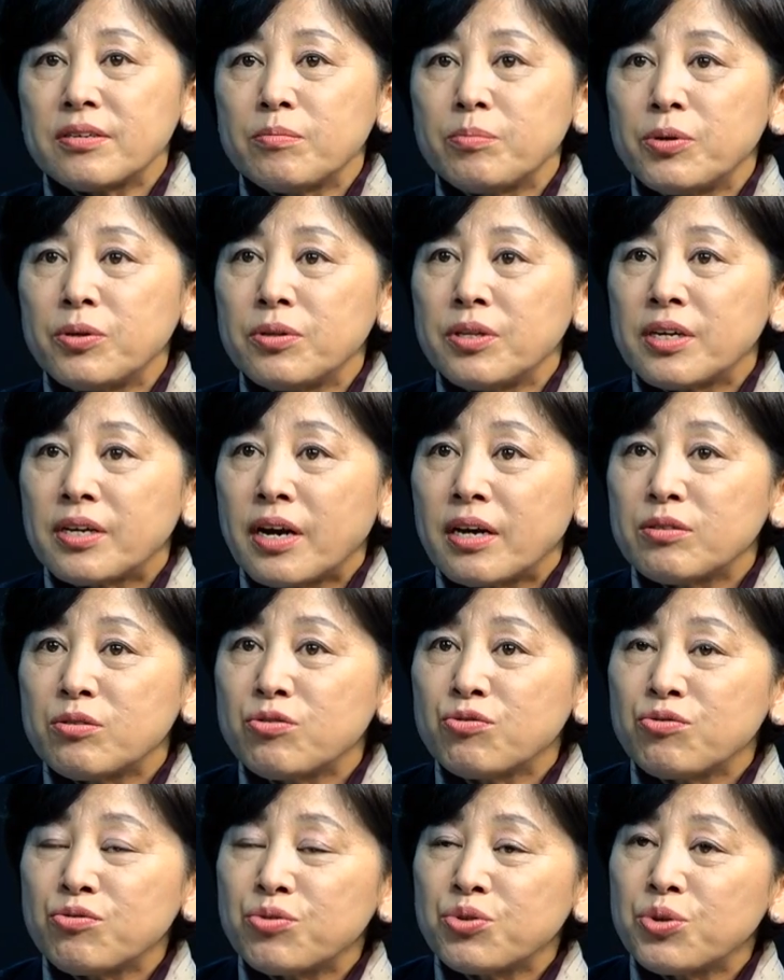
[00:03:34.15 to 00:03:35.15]
이제 이번에
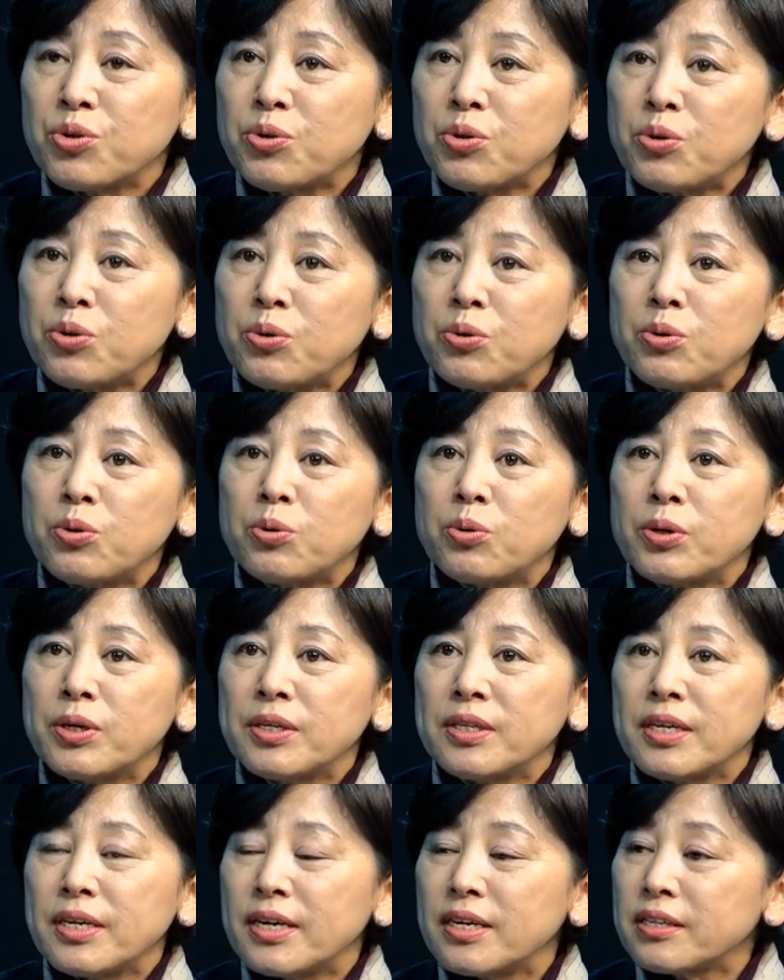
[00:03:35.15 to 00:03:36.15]
카드 수
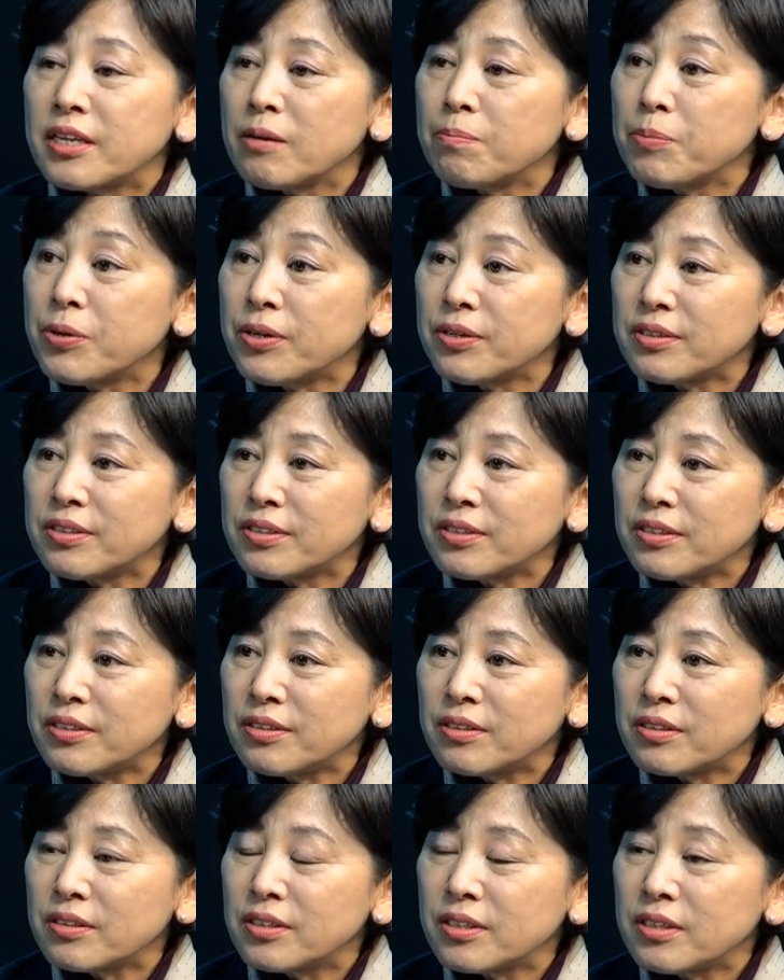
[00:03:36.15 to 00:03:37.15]
수수료에 대한
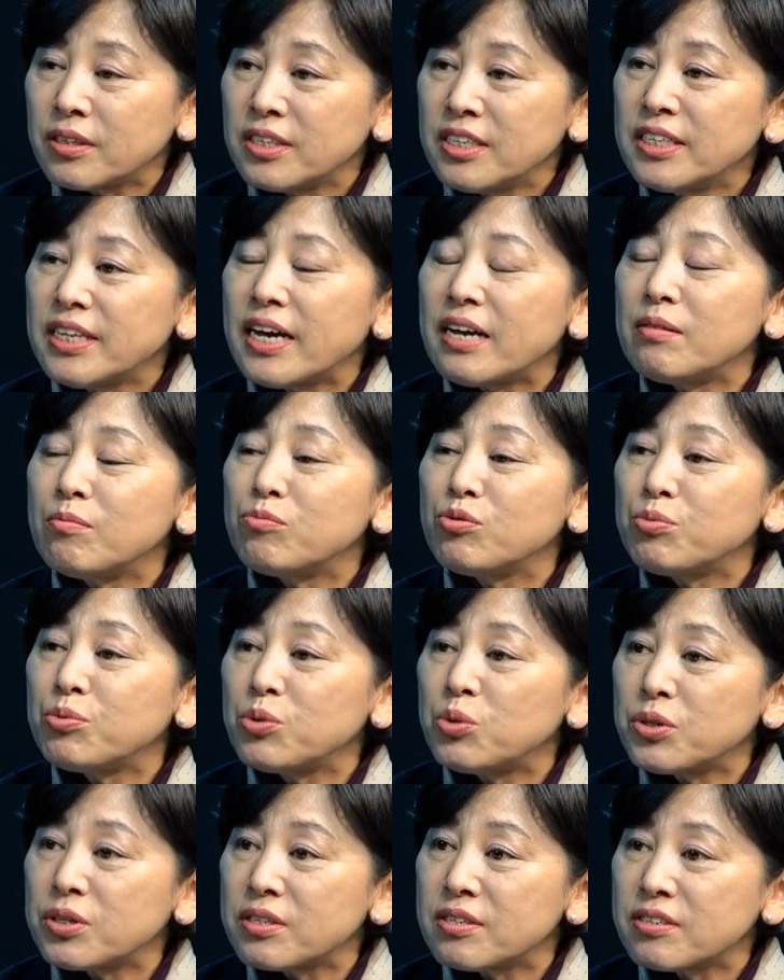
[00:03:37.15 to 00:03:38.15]
개편은 이제 인하한
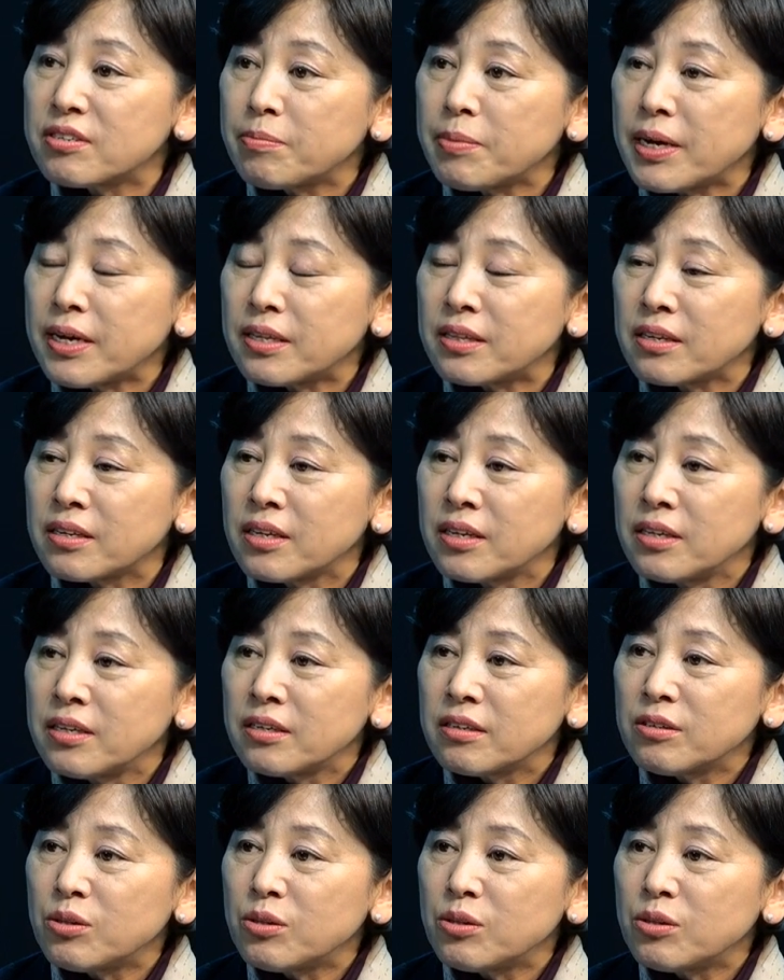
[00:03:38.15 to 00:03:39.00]
부분도 있지만 네.